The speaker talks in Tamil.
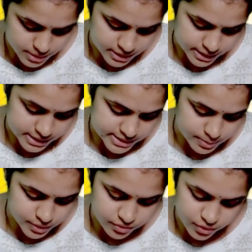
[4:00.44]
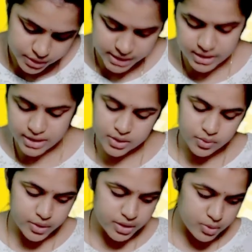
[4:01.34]
பார்த்தீங்கன்னா சாப்டர் ஃபோர்ட்டியில்
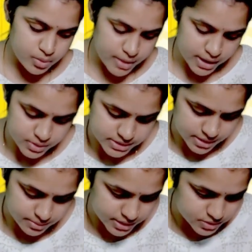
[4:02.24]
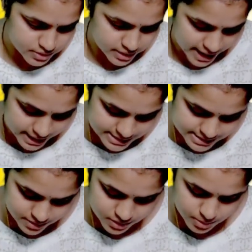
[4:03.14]
இருக்கக்கூடிய புக் பேக் கொஸ்டின்ப்பா ஸோ அதோட
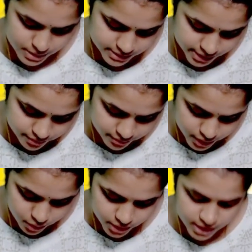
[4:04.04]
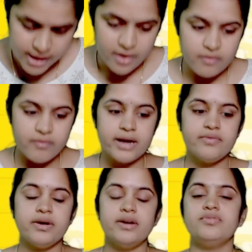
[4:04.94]
ஆன்சர் வந்து பார்த்தீங்கன்னா ஃப்ரீ ஆன் ஒன்
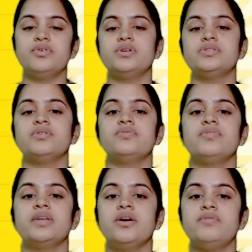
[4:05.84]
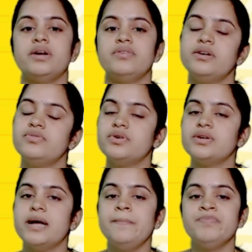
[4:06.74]
ஒன் ஃபோர் ஸோ ஃப்ரீ ஆன் ஒன் ஒன் ஃபோர்
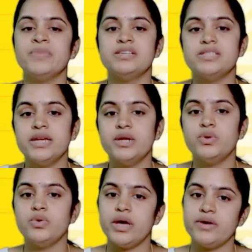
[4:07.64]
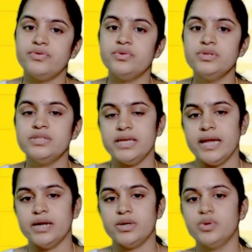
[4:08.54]
தான் சி டூ எஃப் டூ
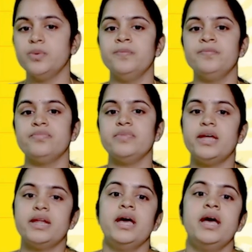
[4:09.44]
சிஎல் டூ தென்